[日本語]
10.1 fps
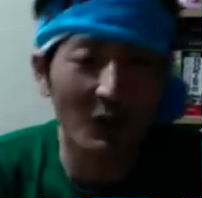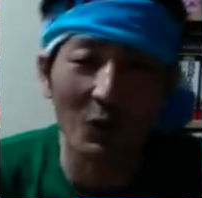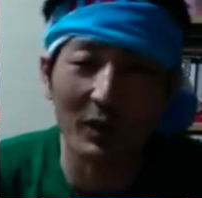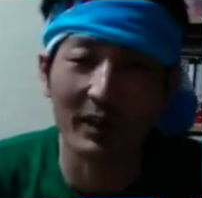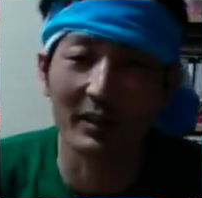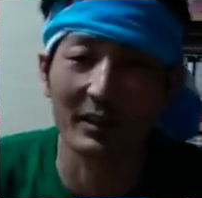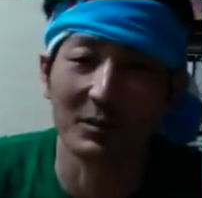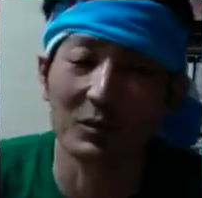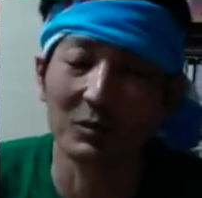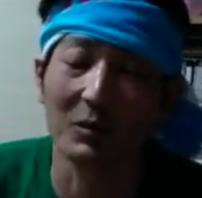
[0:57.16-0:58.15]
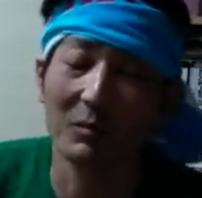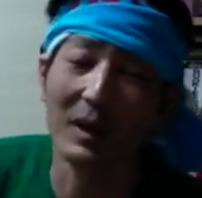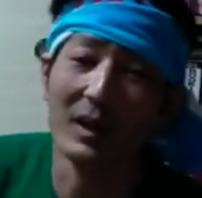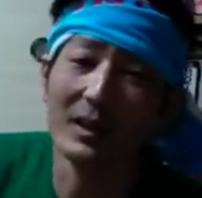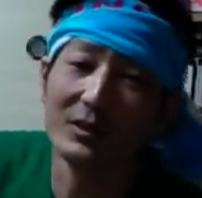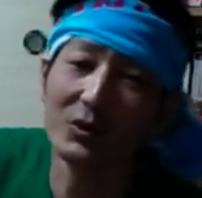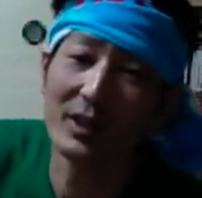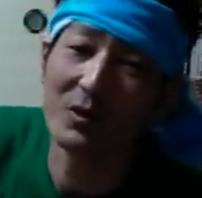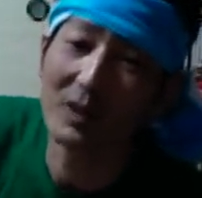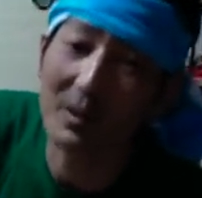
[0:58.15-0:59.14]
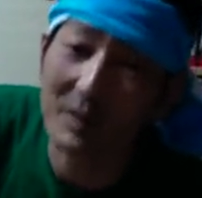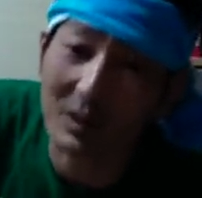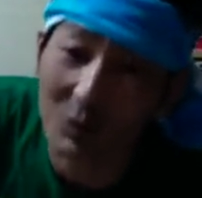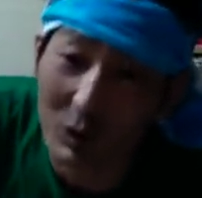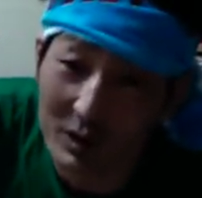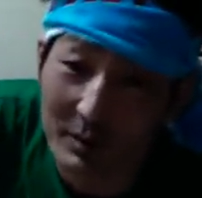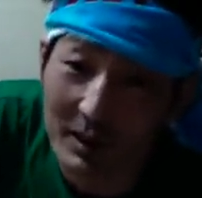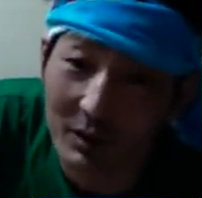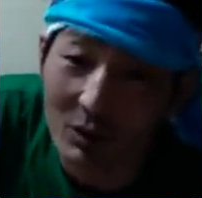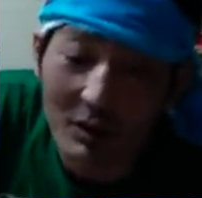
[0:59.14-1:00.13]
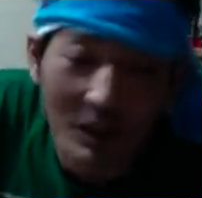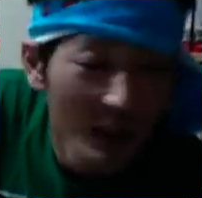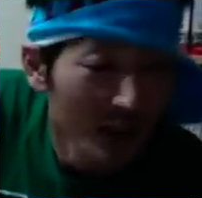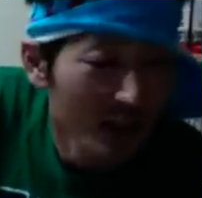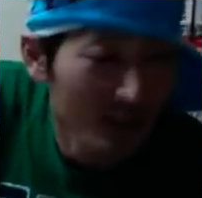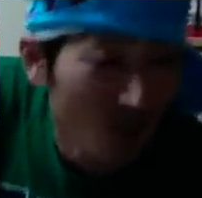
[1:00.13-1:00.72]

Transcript: 方形ってそもそも、まあ、女性の方が見たるかどうか知りませんけど、火星